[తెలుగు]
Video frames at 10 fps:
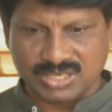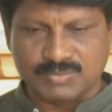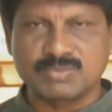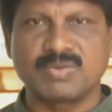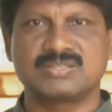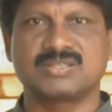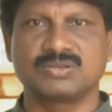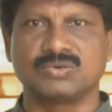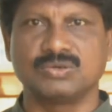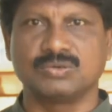ముస్లిమ్స్ మా
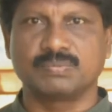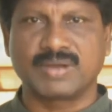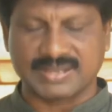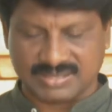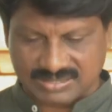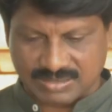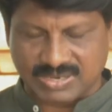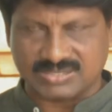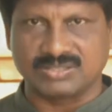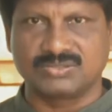శత్రువులు
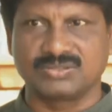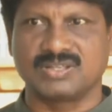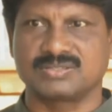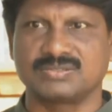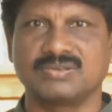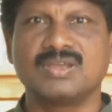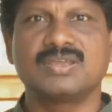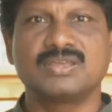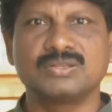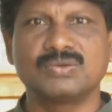పాకిస్తాన్ మా శత్రు దేశం
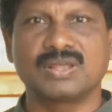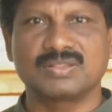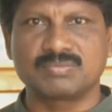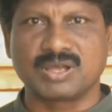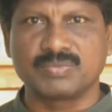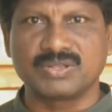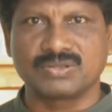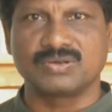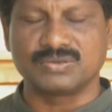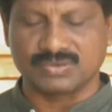హిందువులందరూ మా
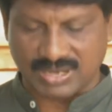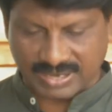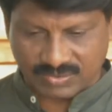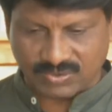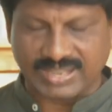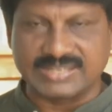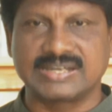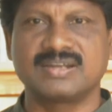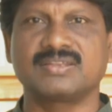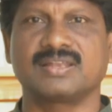మిత్రులు అనే ఒక
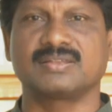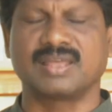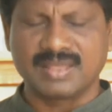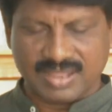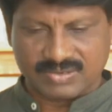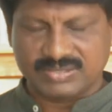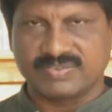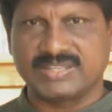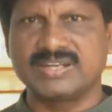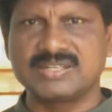ఎజెండాతో వెళ్తున్నారు
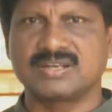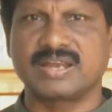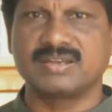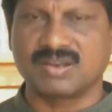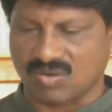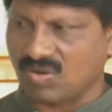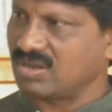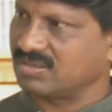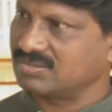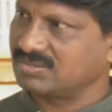వెదర్ ఇట్ ఈస్ రైట్
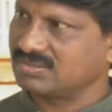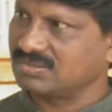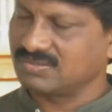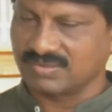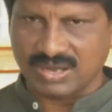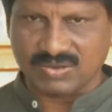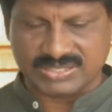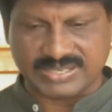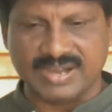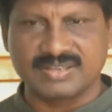ఆర్ రాంగ్ వాళ్ళు ఒక
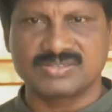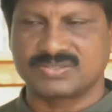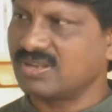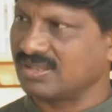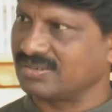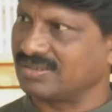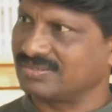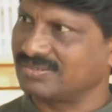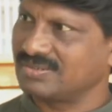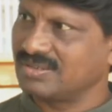స్టాండ్ తీసుకుని వెళ్తున్నారు
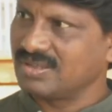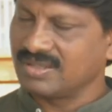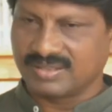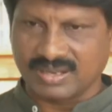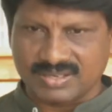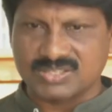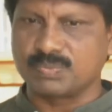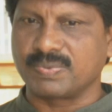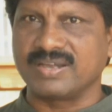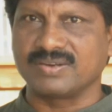
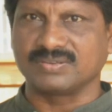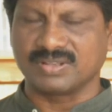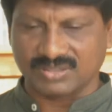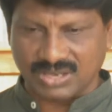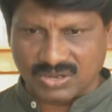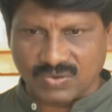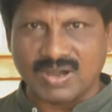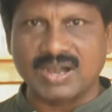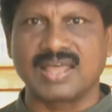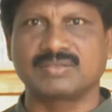తెలుగుదేశం పార్టీ ఉంది తెలుగు
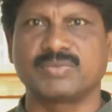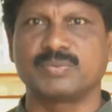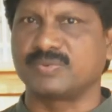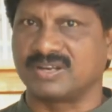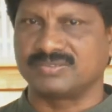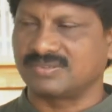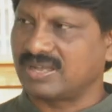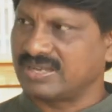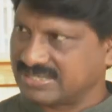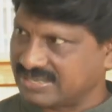వాళ్ళ ఆత్మాభిమానం
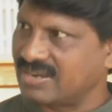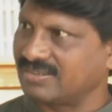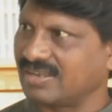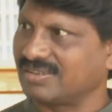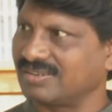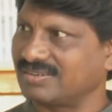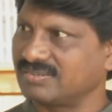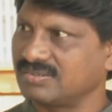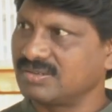అనే స్టాండ్తో వెళ్తున్నారు